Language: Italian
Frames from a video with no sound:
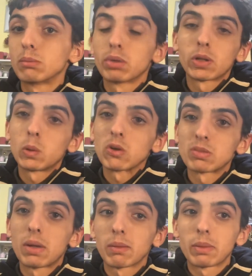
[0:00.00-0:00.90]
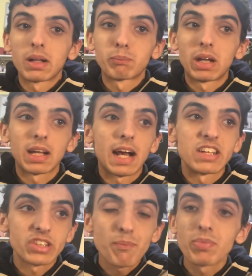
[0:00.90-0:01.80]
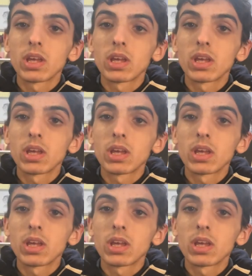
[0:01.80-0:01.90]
un pochino di cose per la, per la, per la casa,